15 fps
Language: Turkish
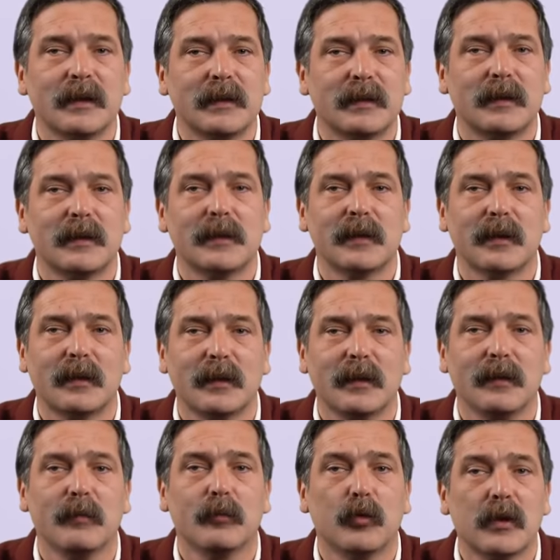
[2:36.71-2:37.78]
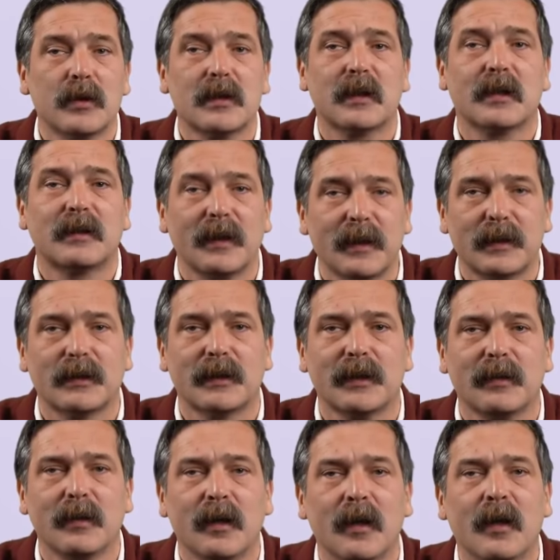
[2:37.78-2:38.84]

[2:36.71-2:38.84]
isteyeceklerin bulacağı tek şey